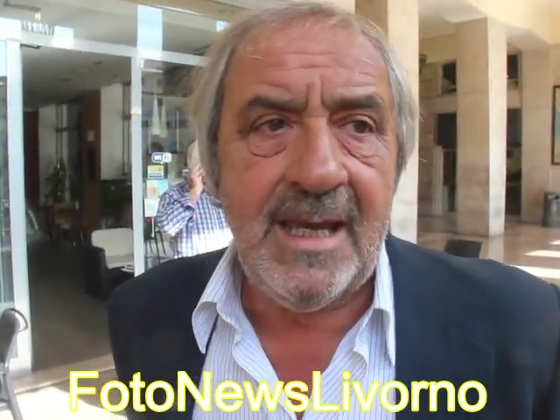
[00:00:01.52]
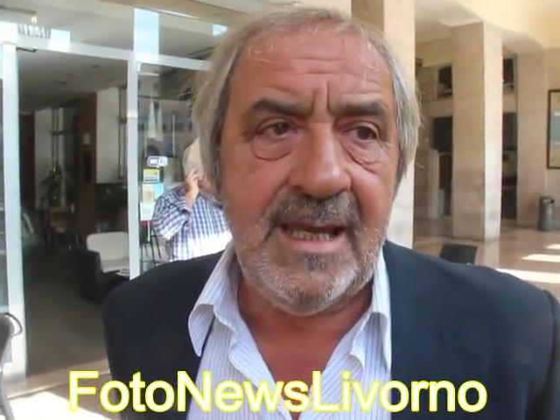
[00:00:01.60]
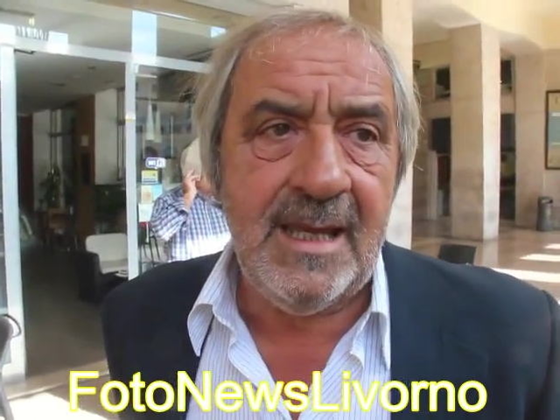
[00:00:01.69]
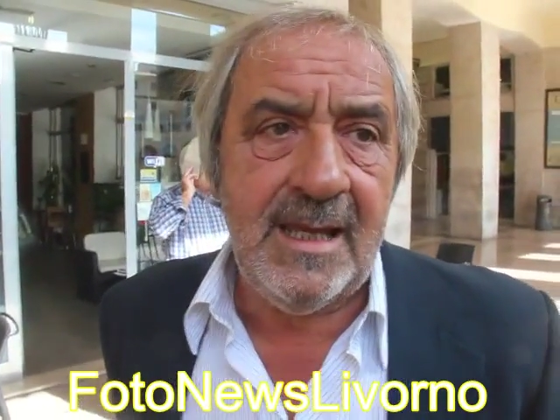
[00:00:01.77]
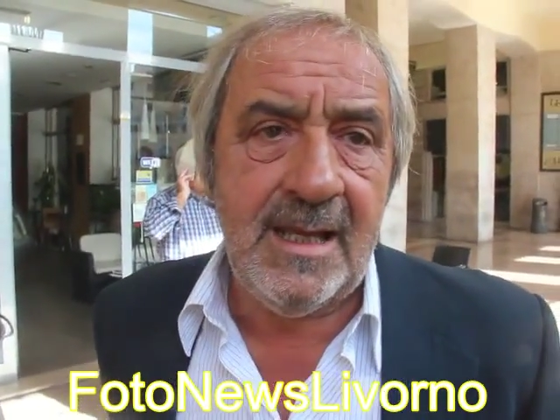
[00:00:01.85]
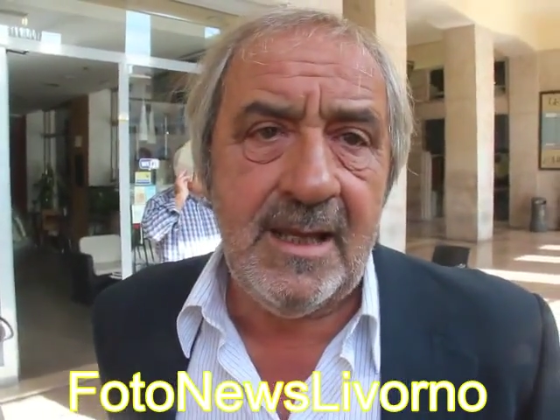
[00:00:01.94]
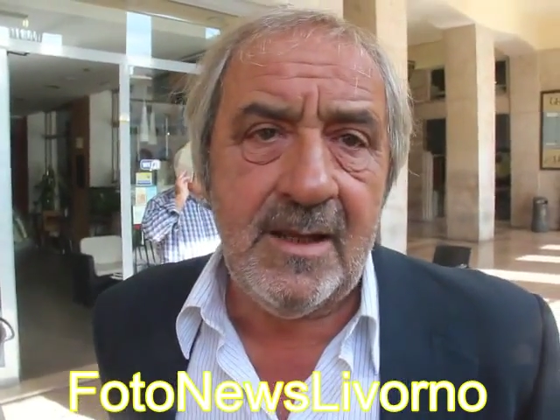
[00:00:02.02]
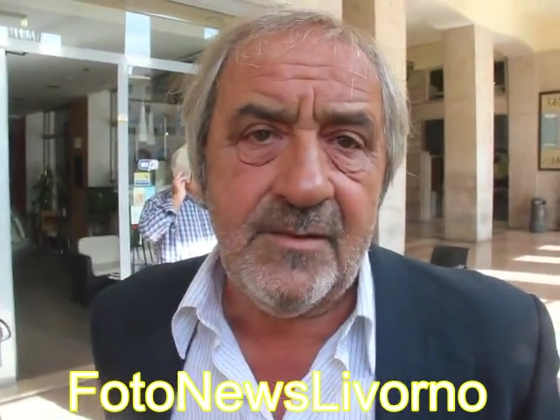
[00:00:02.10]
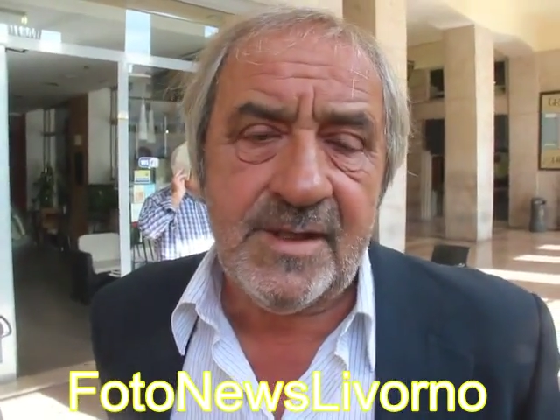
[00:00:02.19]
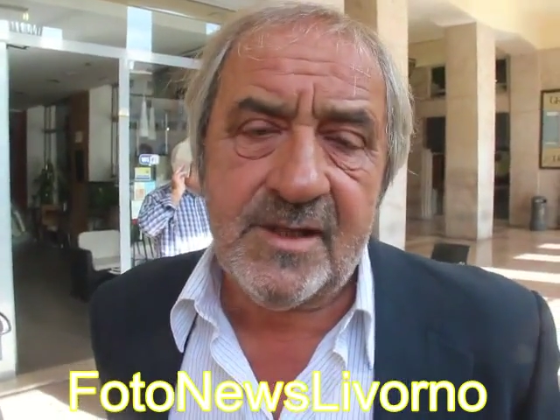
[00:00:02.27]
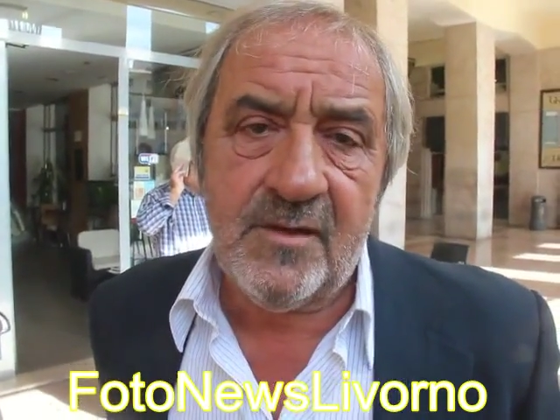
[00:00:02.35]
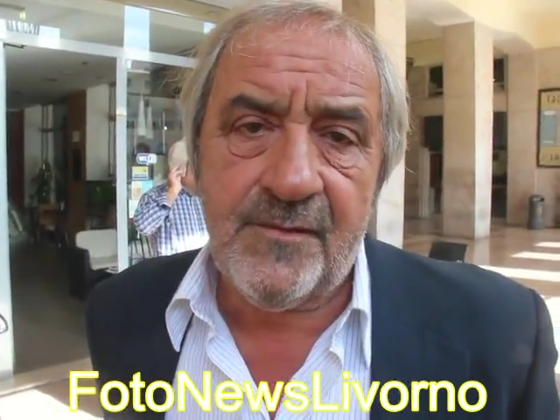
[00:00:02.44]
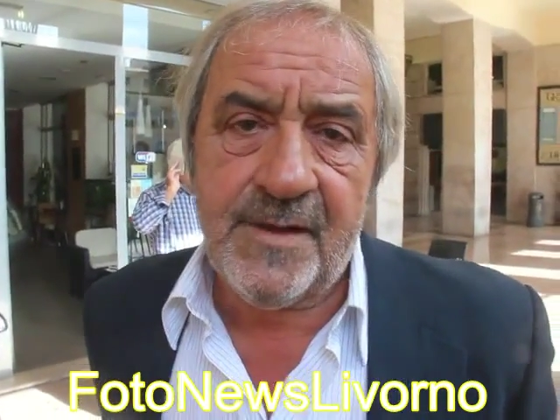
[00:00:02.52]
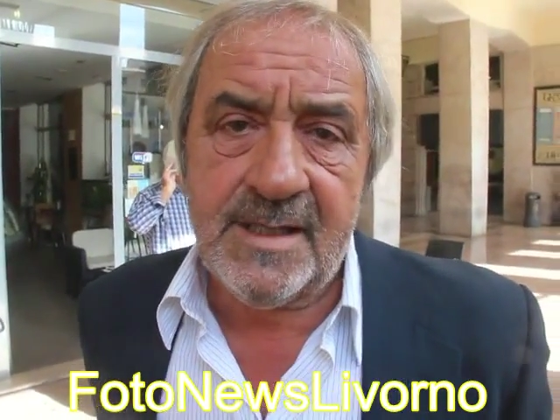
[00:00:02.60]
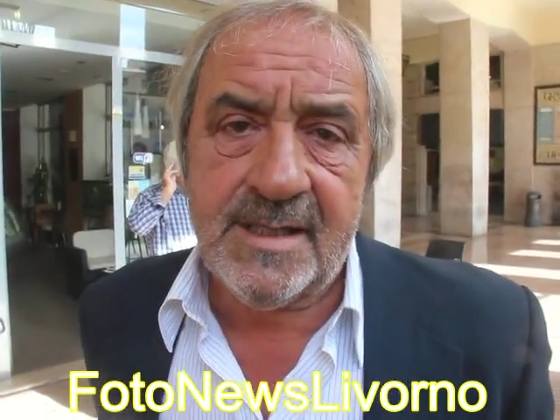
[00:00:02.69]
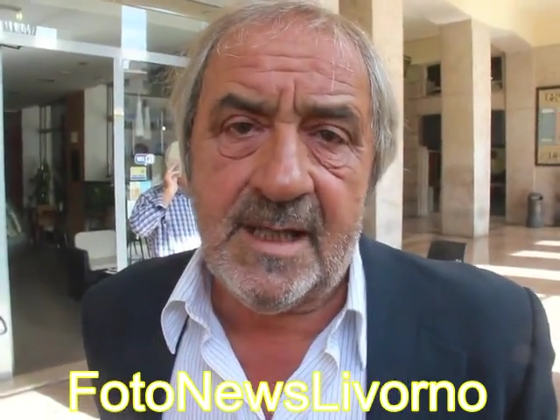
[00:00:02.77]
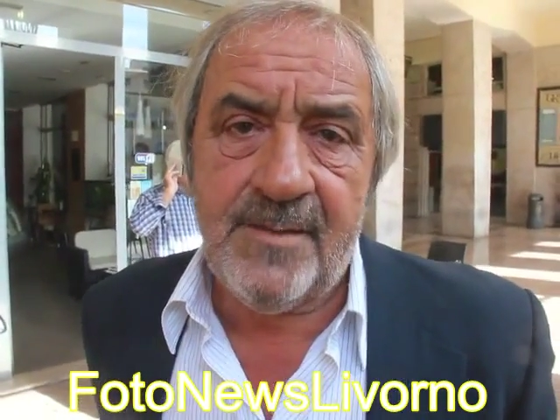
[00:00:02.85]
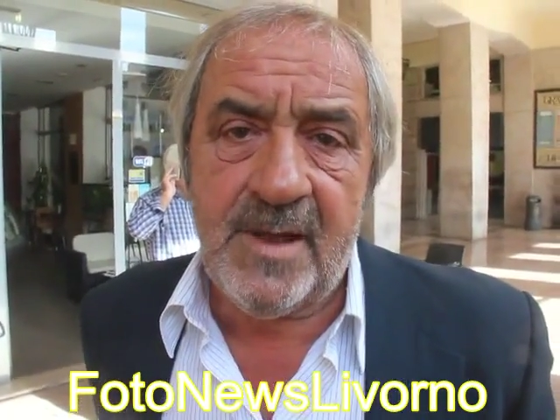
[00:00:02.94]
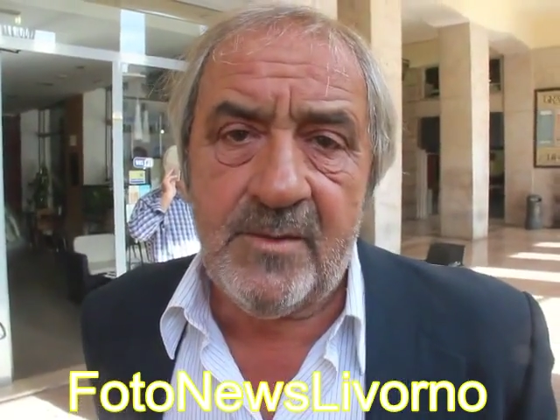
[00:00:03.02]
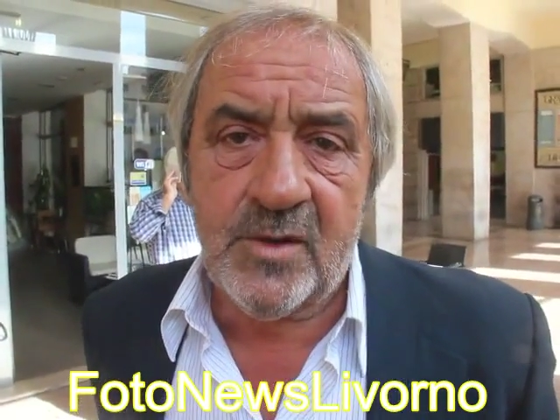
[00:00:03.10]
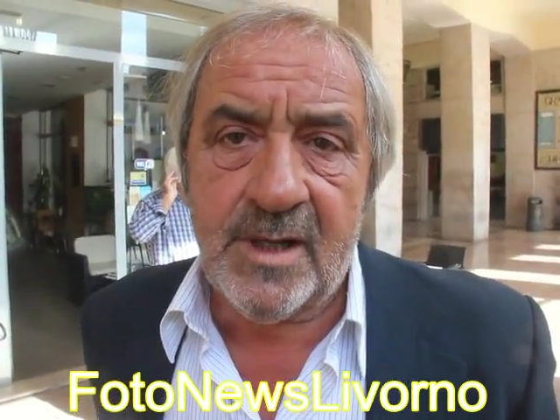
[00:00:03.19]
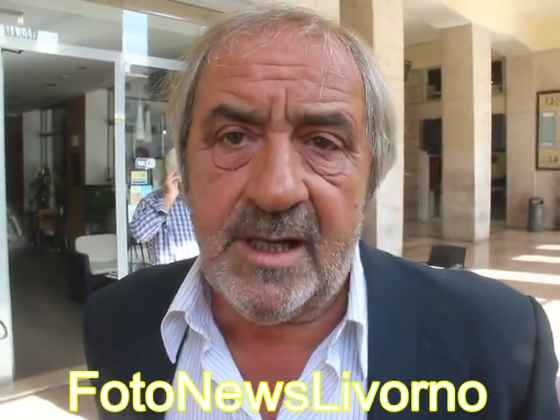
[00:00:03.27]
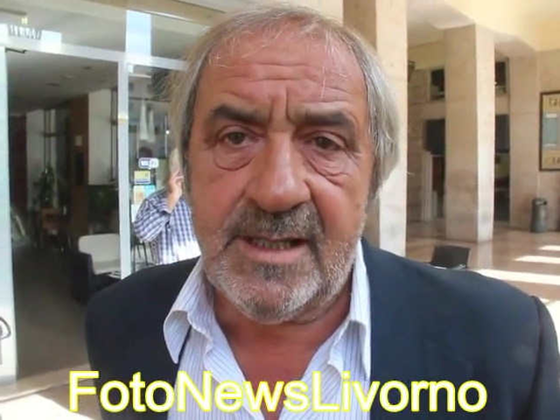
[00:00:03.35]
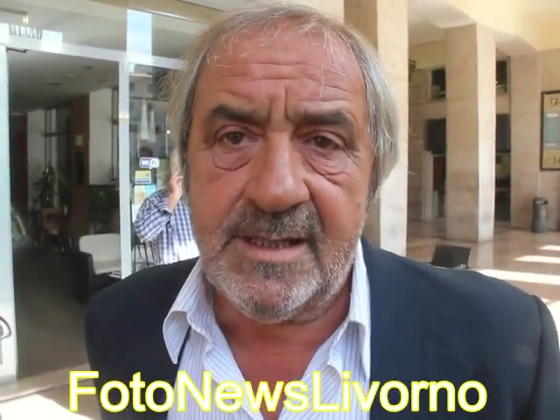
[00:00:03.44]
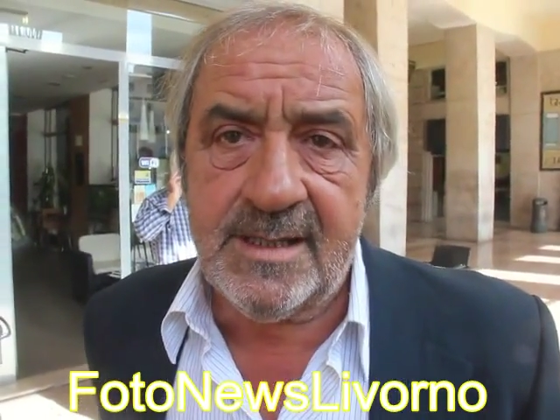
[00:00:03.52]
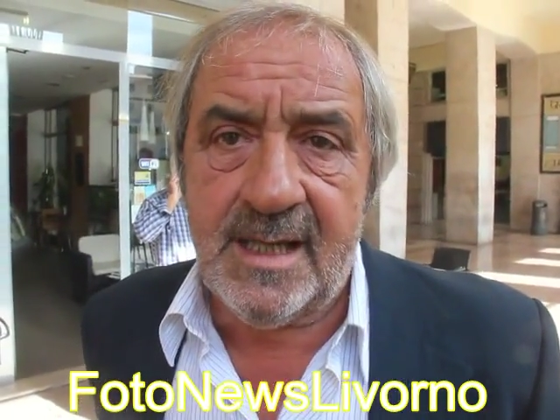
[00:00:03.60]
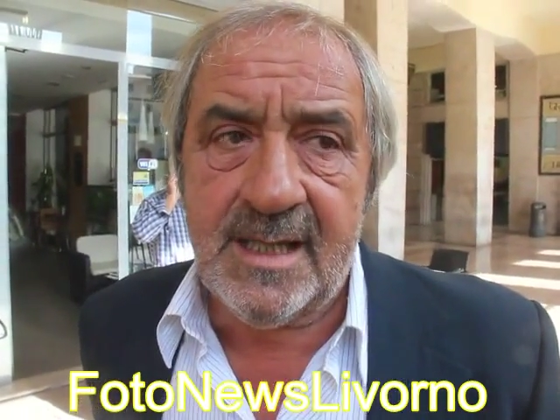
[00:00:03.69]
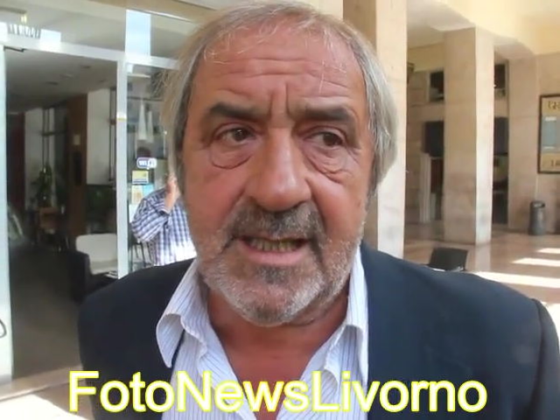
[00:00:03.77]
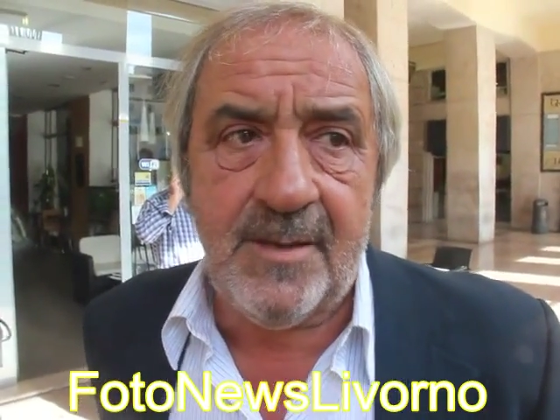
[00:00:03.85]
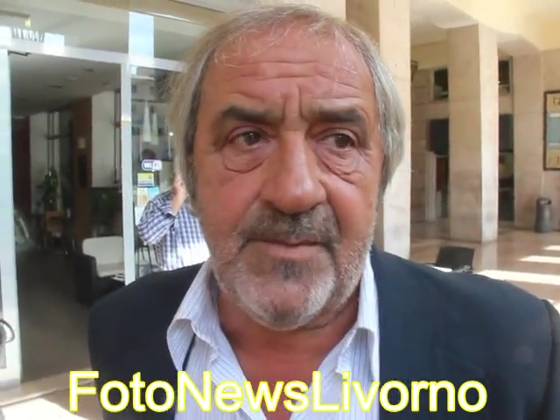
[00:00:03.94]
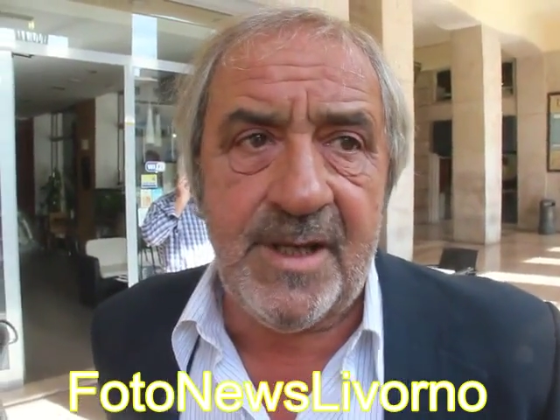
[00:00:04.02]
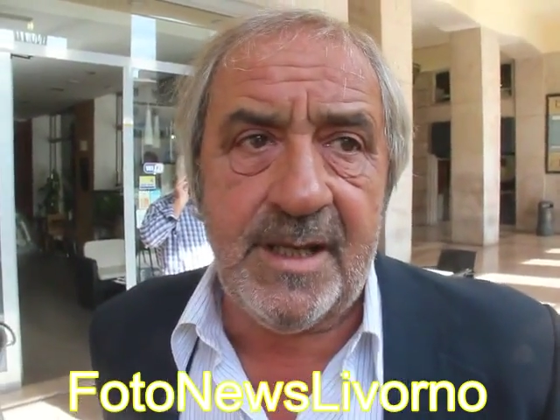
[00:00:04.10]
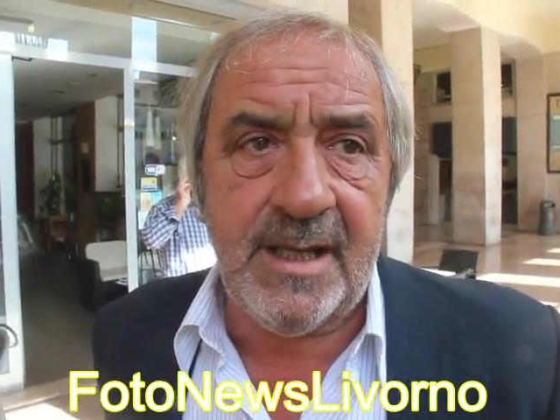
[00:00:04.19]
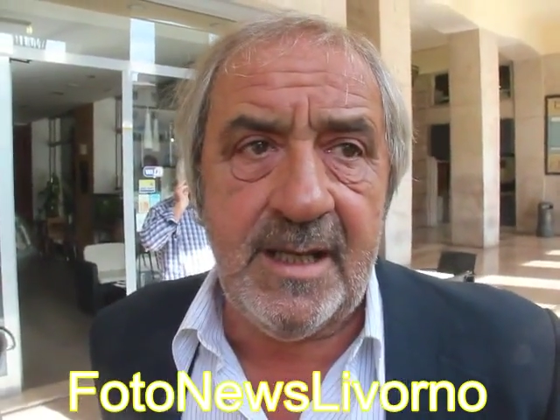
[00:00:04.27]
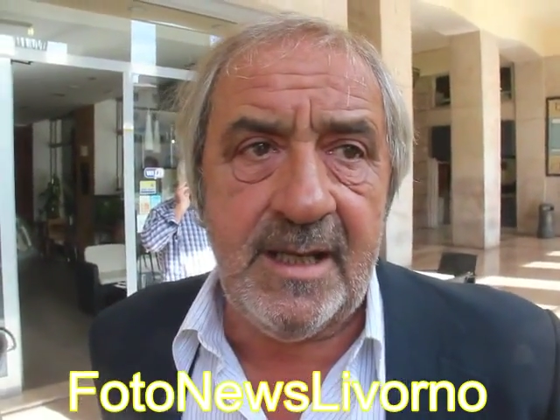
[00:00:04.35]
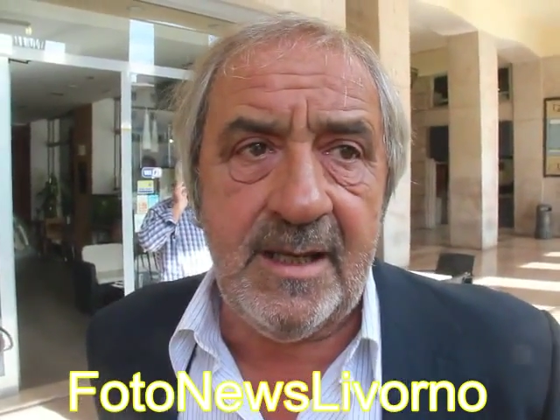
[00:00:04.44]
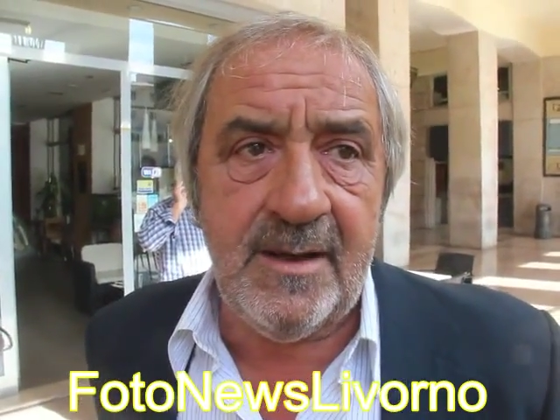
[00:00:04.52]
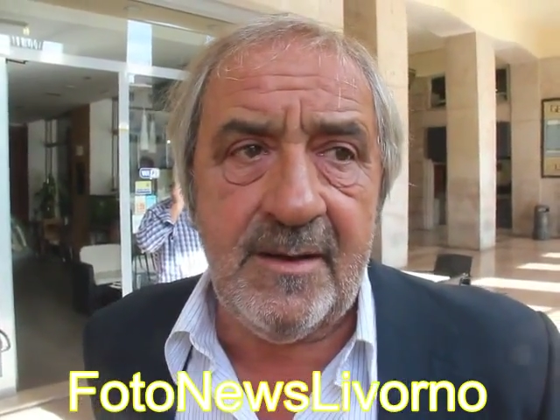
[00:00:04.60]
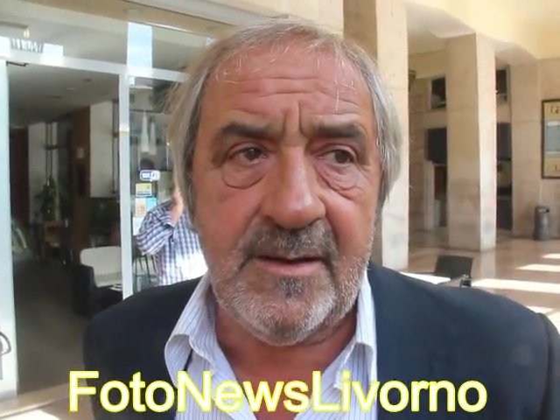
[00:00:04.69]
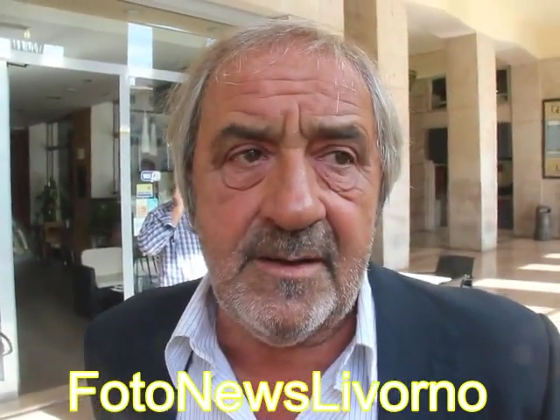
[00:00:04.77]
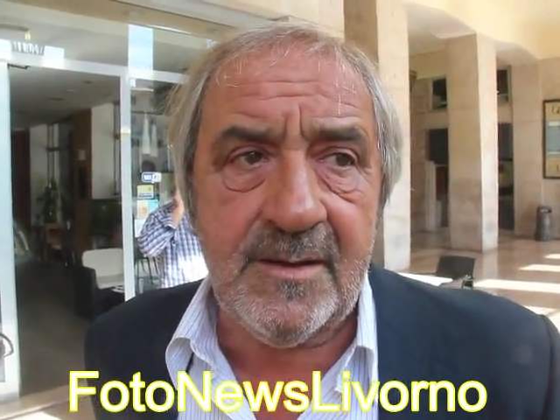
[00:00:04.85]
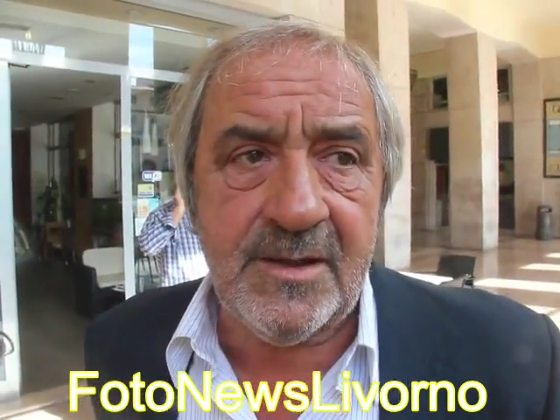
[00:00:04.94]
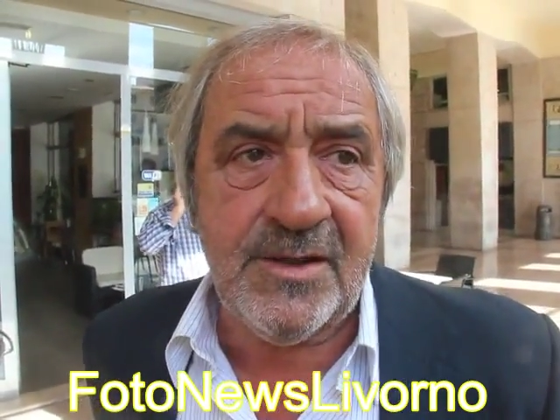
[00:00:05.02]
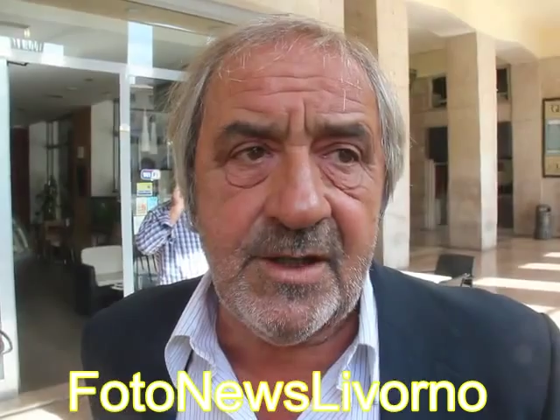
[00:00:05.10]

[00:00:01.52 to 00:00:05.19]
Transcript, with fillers: Eh, questa conferenza l'abbiamo organizzata per eh,